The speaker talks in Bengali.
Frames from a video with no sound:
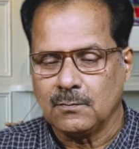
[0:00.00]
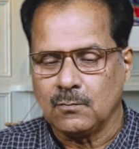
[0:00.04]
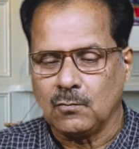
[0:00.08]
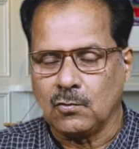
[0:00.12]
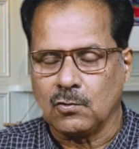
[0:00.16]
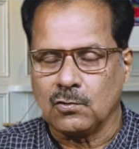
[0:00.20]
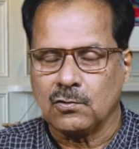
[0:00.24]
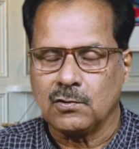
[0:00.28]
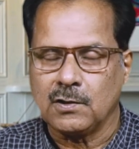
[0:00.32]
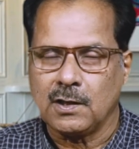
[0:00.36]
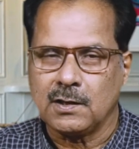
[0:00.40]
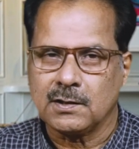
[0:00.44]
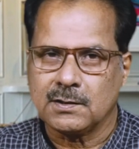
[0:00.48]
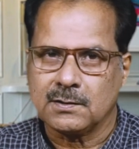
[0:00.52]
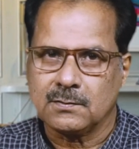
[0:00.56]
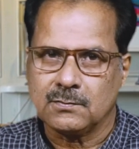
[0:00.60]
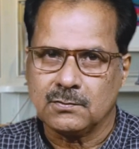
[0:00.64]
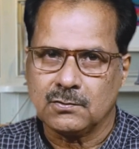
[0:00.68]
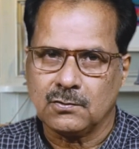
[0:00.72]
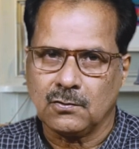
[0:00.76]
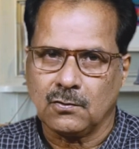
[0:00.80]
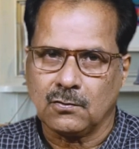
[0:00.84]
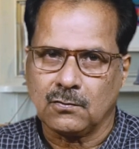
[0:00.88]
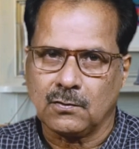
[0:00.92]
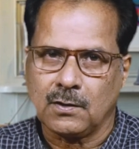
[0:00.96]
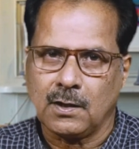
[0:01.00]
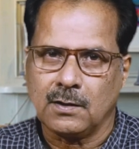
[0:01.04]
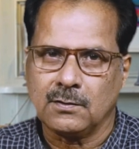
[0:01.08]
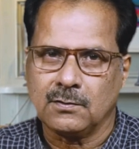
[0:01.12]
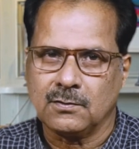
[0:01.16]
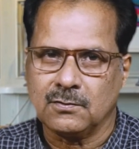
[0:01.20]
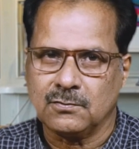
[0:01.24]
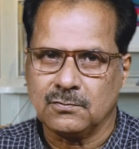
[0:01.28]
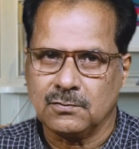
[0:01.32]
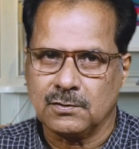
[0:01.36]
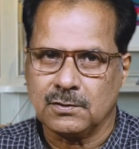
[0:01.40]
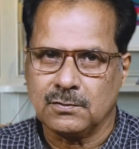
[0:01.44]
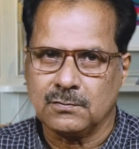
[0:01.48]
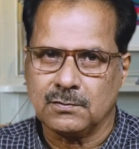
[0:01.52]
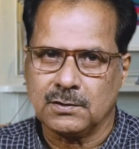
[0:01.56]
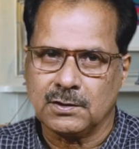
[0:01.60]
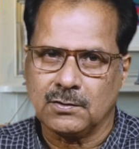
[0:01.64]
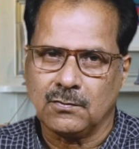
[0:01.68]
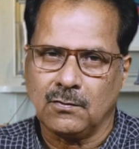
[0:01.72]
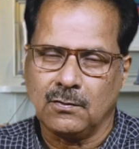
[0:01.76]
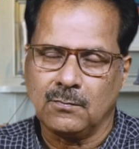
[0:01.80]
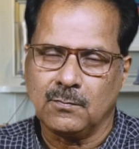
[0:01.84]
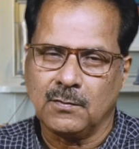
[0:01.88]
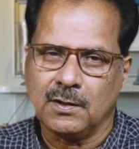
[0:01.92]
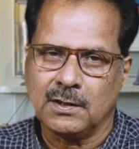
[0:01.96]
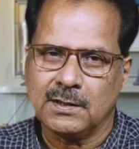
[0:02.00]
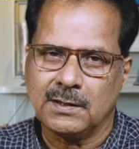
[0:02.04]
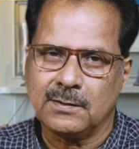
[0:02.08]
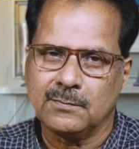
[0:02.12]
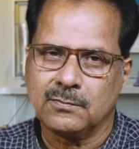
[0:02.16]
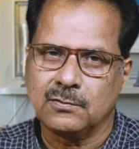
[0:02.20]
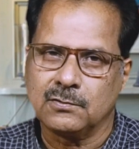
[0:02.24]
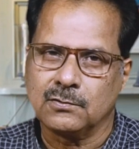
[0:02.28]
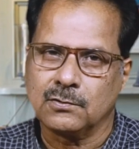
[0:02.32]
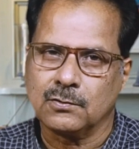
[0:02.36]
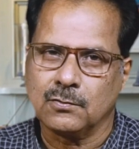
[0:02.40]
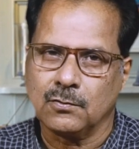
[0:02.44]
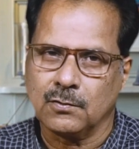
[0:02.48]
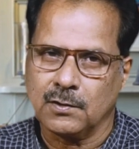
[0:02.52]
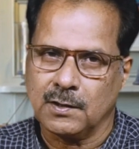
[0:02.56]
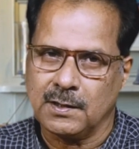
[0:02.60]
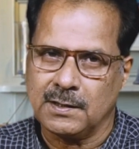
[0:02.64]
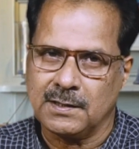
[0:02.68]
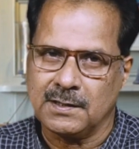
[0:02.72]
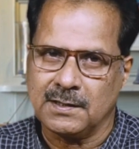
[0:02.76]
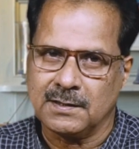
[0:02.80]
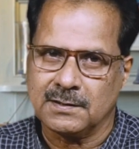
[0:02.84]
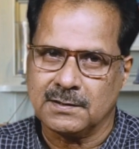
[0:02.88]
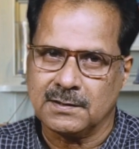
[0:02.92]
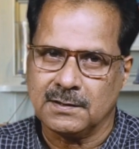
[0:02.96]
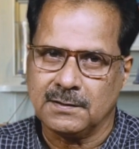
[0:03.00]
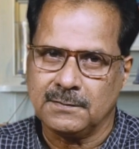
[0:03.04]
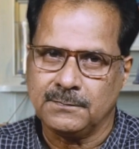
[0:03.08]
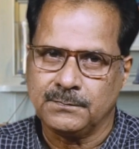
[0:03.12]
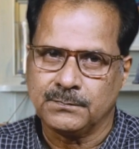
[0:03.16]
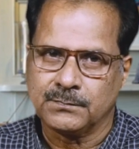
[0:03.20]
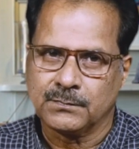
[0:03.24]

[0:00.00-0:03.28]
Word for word: বড়রা চক্রান্ত করে ওকে রং মাখিয়ে ভূত করে দিয়েছে